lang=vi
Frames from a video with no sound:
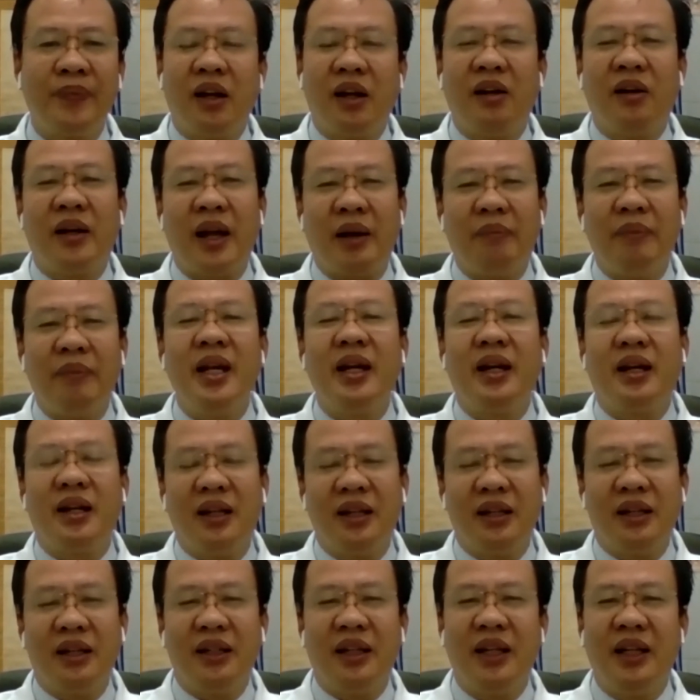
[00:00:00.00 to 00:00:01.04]
còn đặc biệt
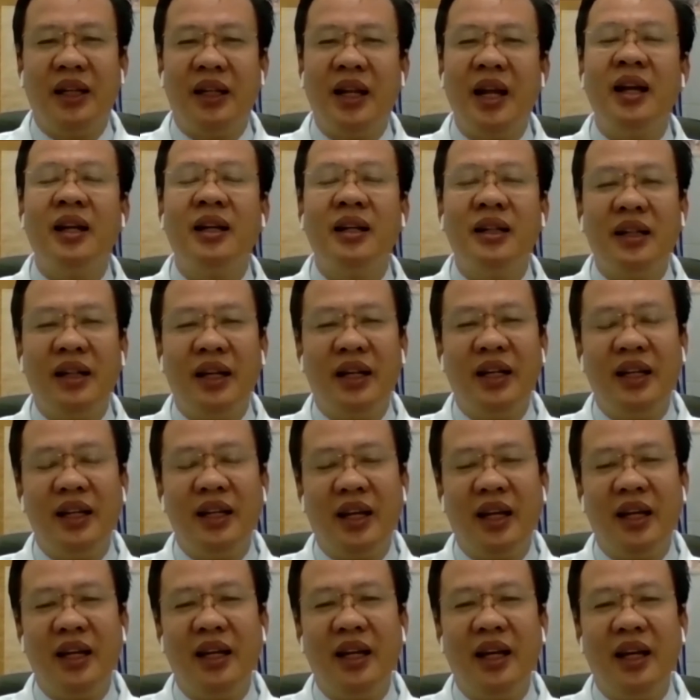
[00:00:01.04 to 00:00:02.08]
thì trên cái
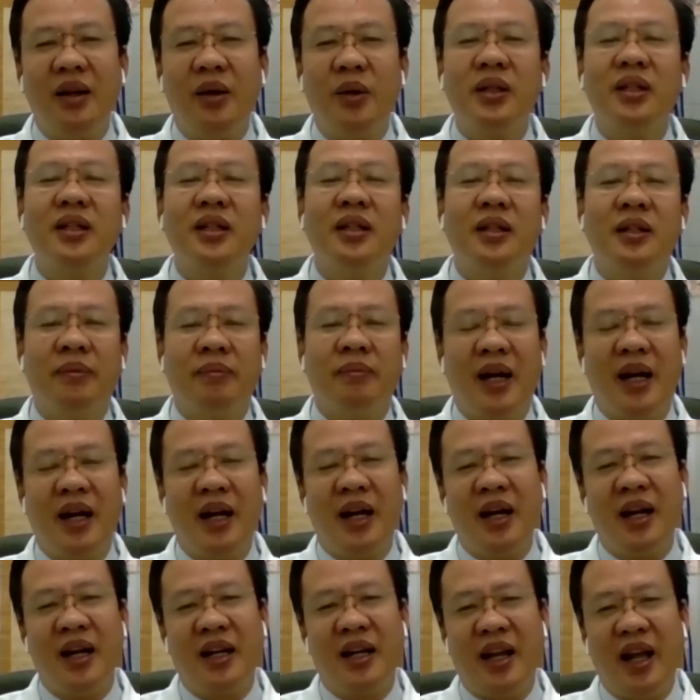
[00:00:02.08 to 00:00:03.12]
cái đối tượng
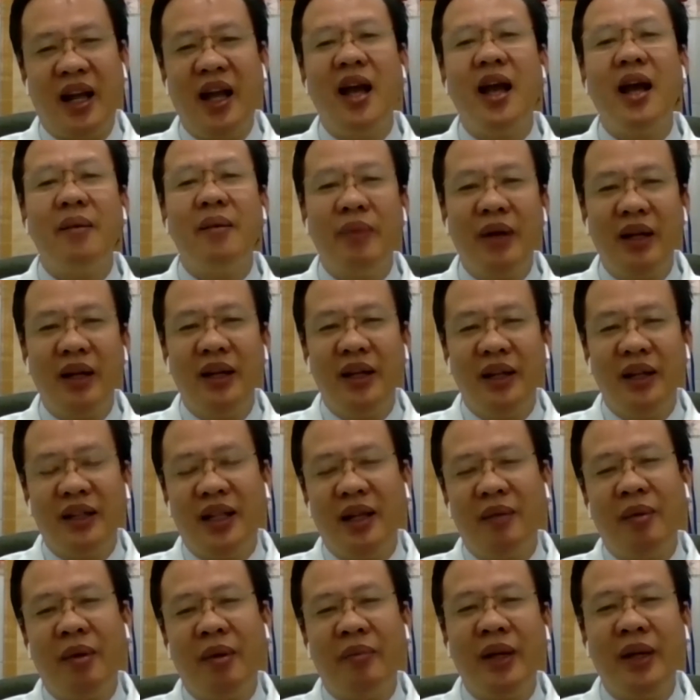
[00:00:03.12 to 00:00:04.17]
mà trẻ em á,
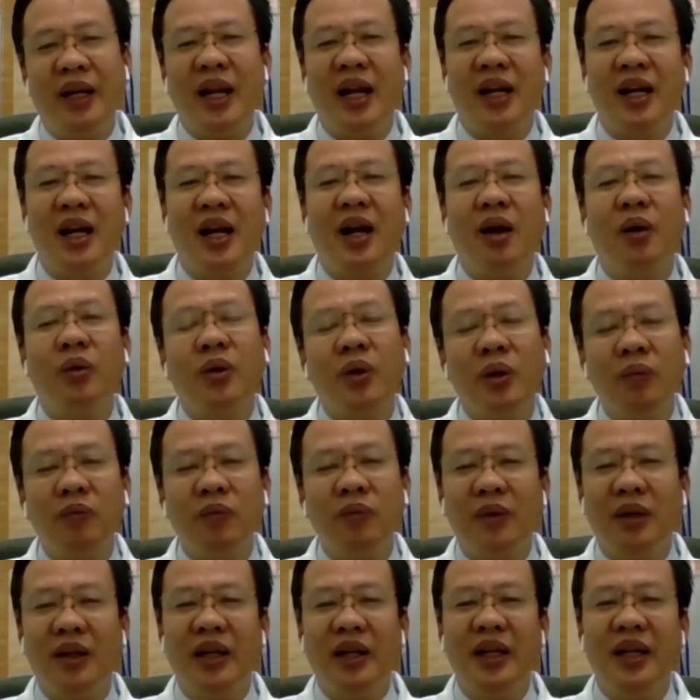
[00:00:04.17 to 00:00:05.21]
thì mình biết rằng cái cấu trúc
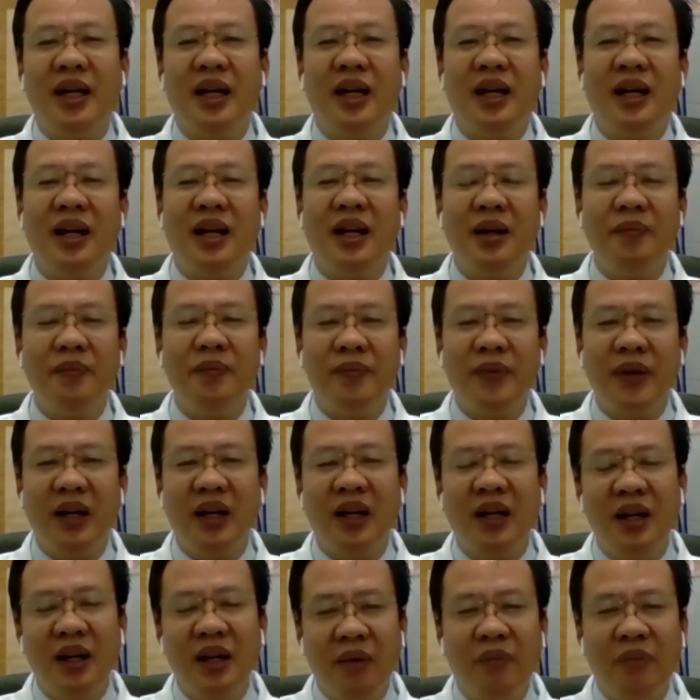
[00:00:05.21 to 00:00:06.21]
cái à, lớp à,